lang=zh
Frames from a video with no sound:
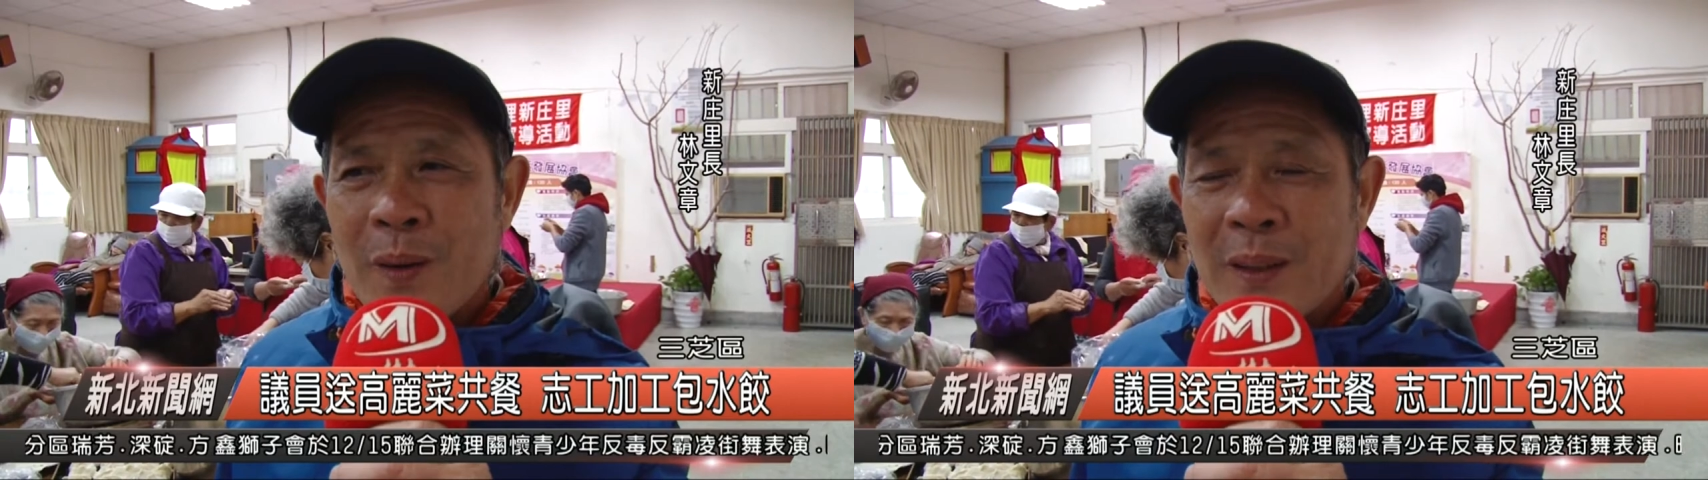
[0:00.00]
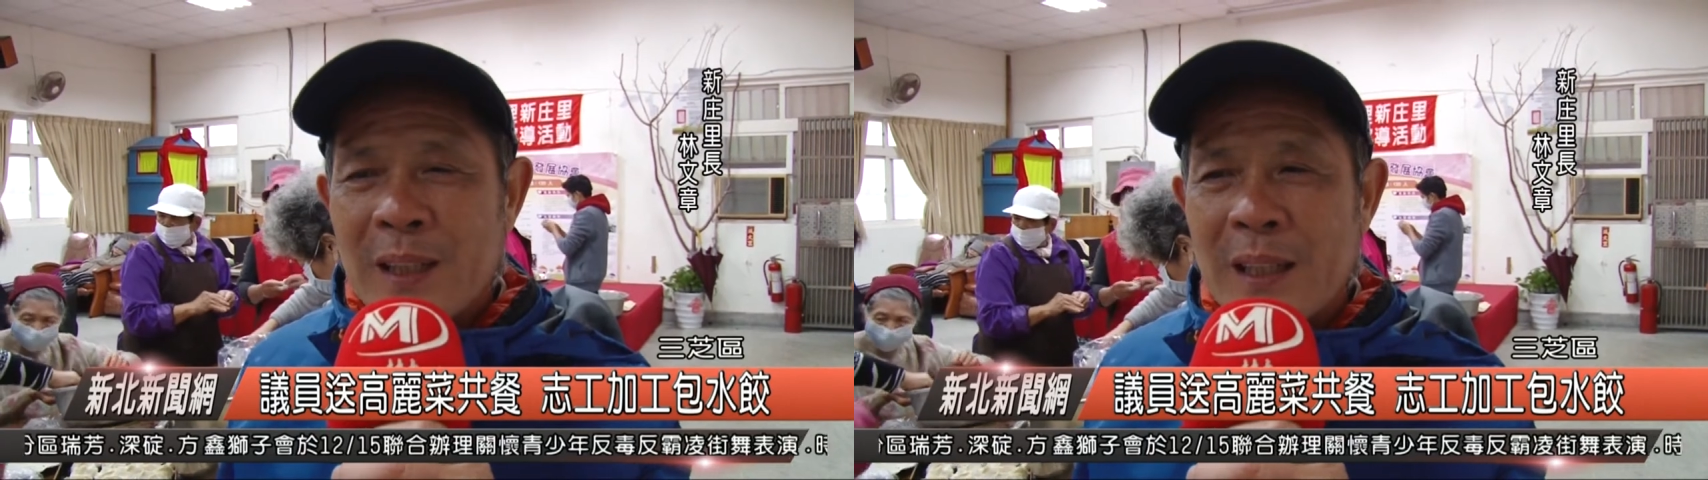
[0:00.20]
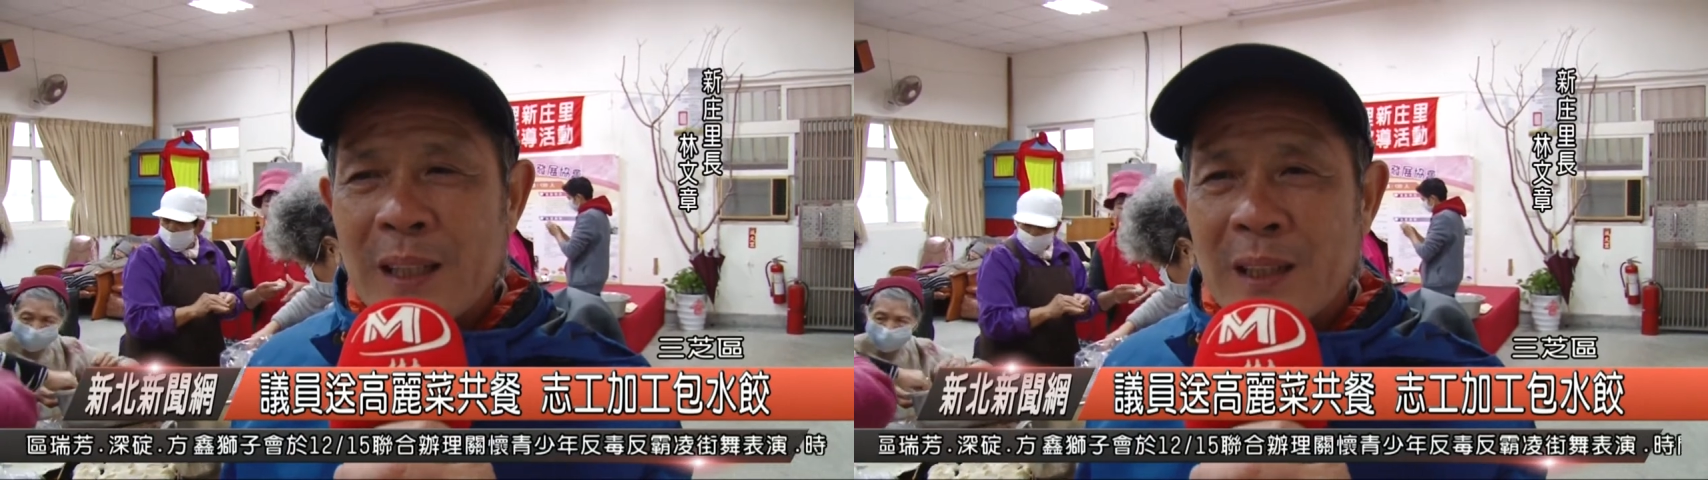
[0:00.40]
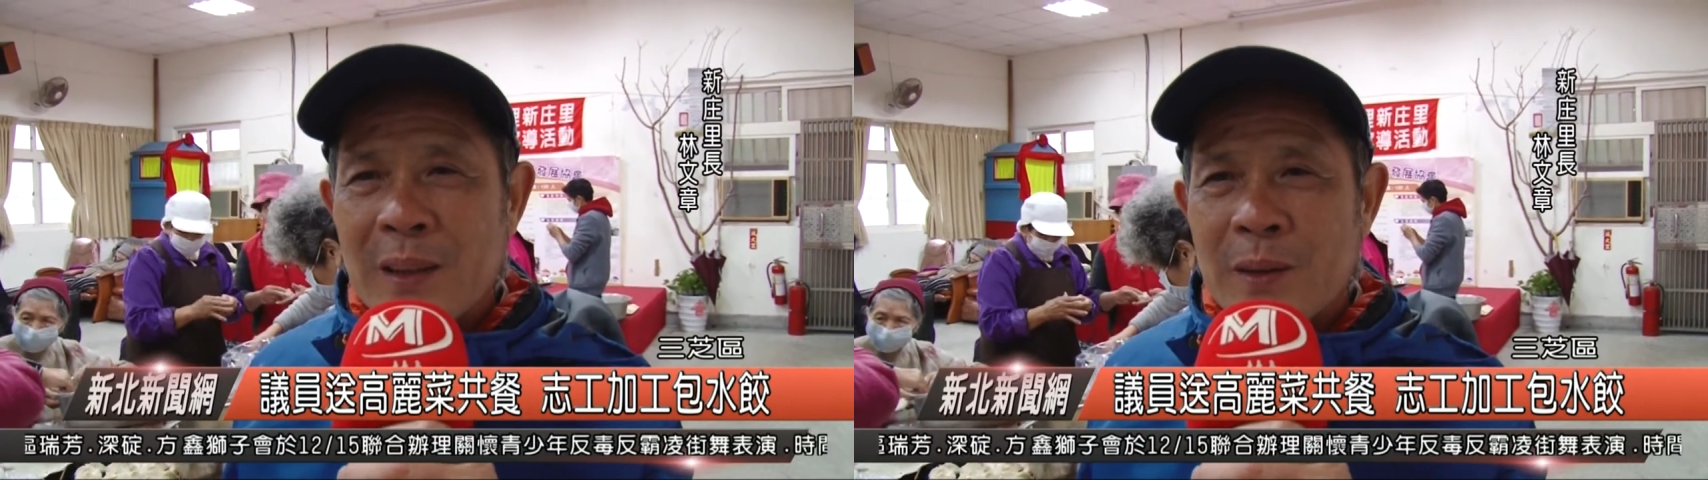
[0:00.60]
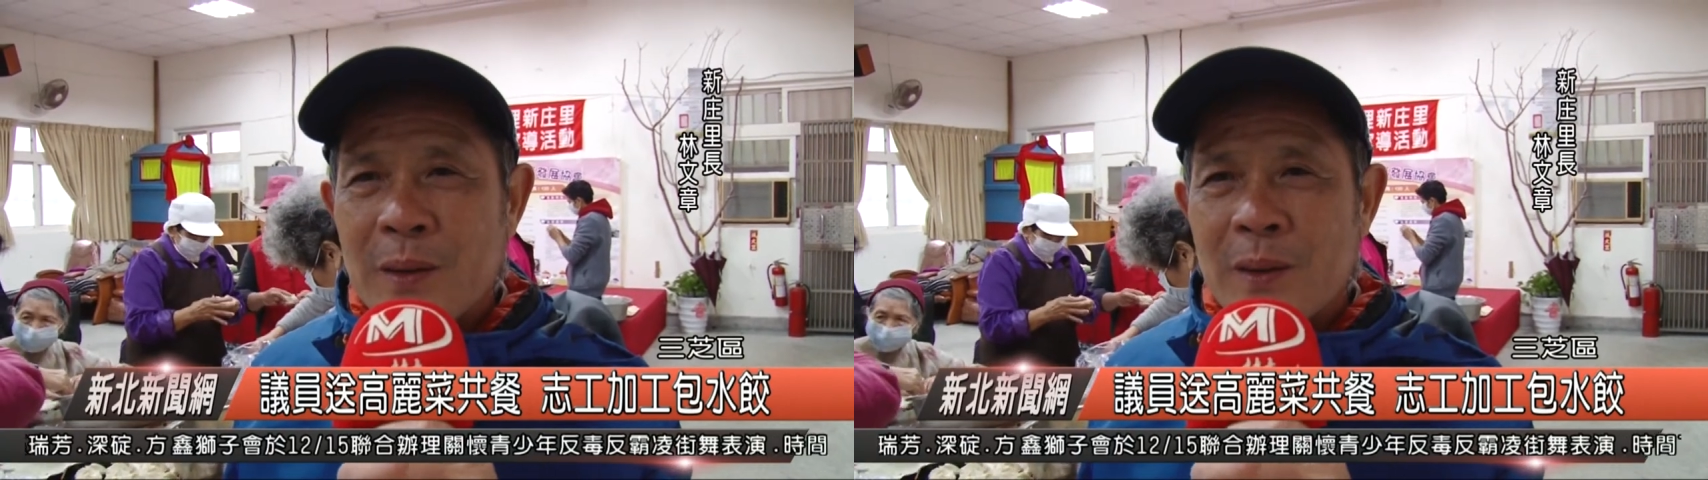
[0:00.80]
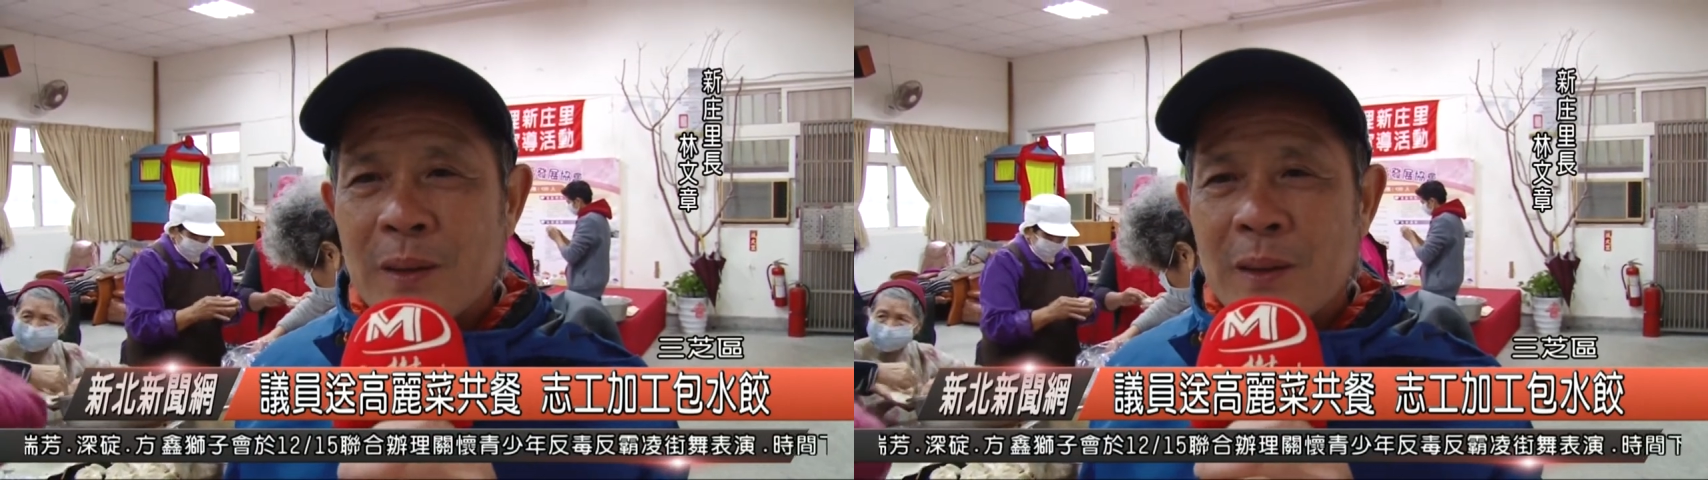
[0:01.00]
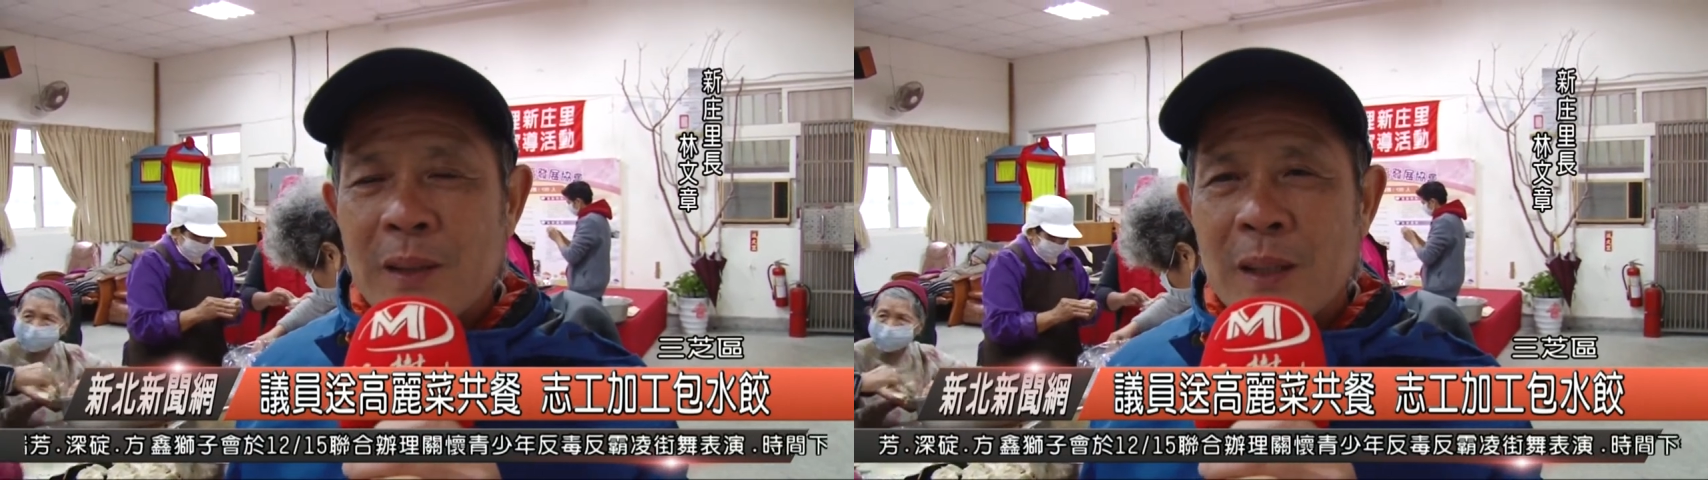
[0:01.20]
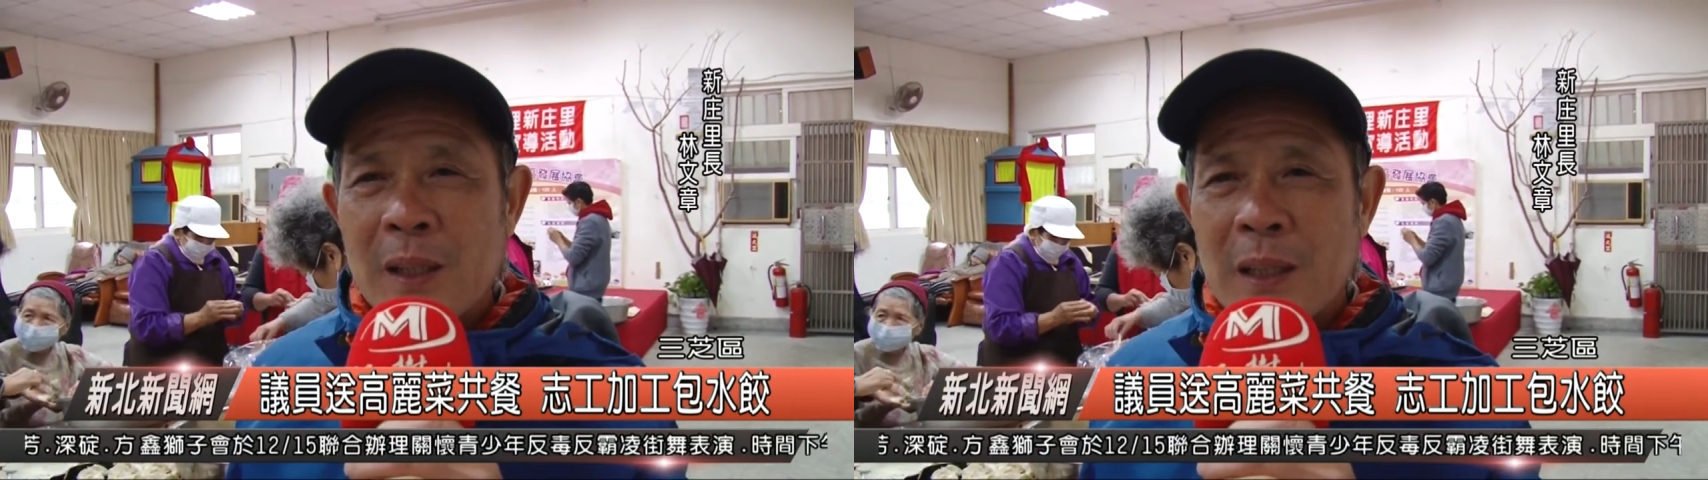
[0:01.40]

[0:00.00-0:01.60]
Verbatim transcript: 迄个迄